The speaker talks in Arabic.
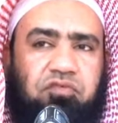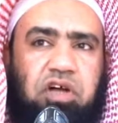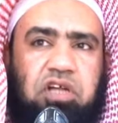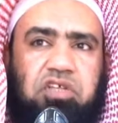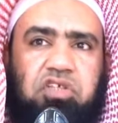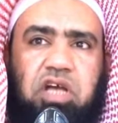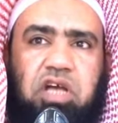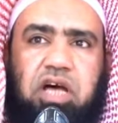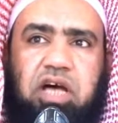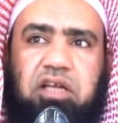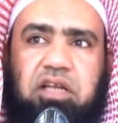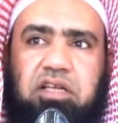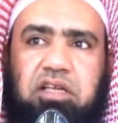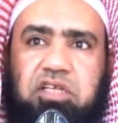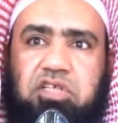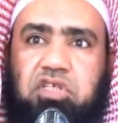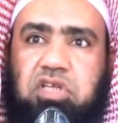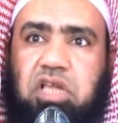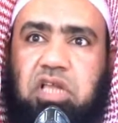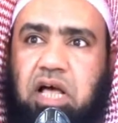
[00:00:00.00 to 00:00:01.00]
فجاء
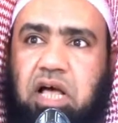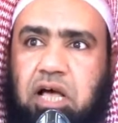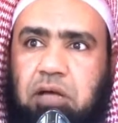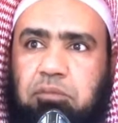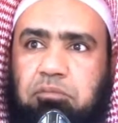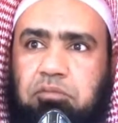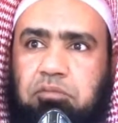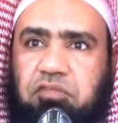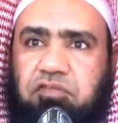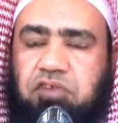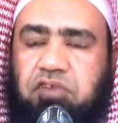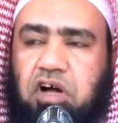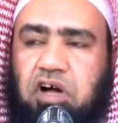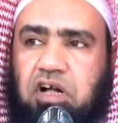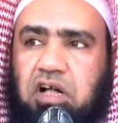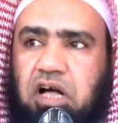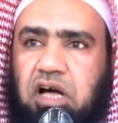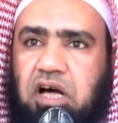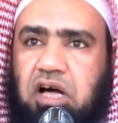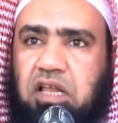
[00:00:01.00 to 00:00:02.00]
الإسلام
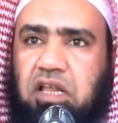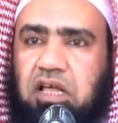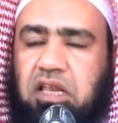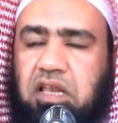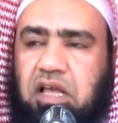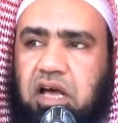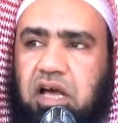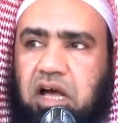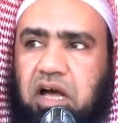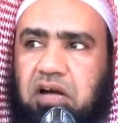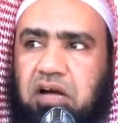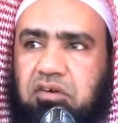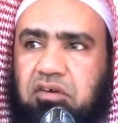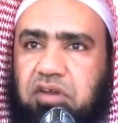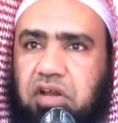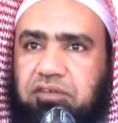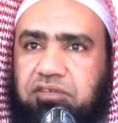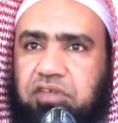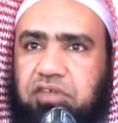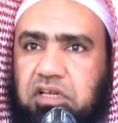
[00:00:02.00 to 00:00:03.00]
فقال لا
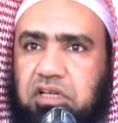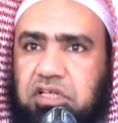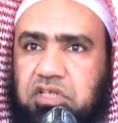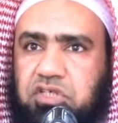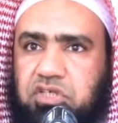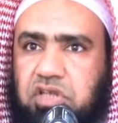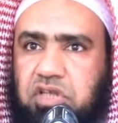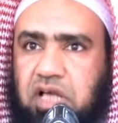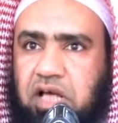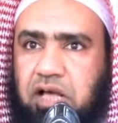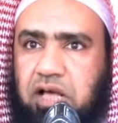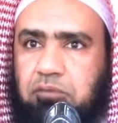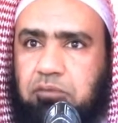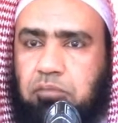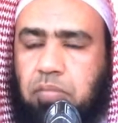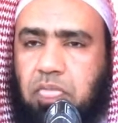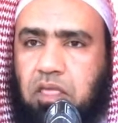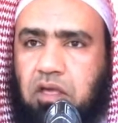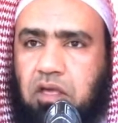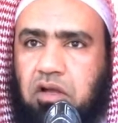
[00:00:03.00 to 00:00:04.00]
عقر في
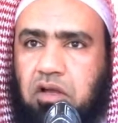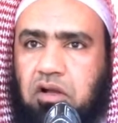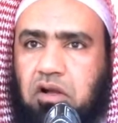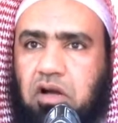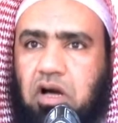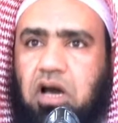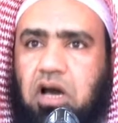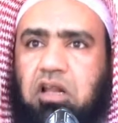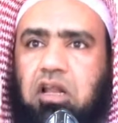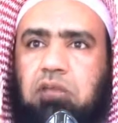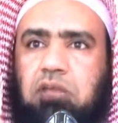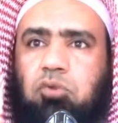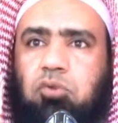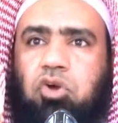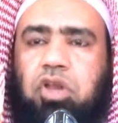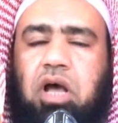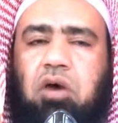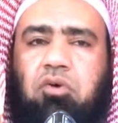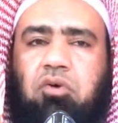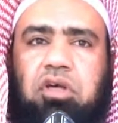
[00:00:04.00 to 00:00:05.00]
الإسلام قال
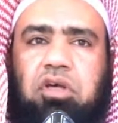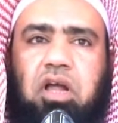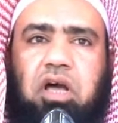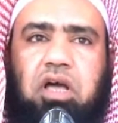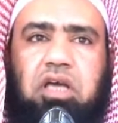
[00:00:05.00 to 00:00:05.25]
المناوي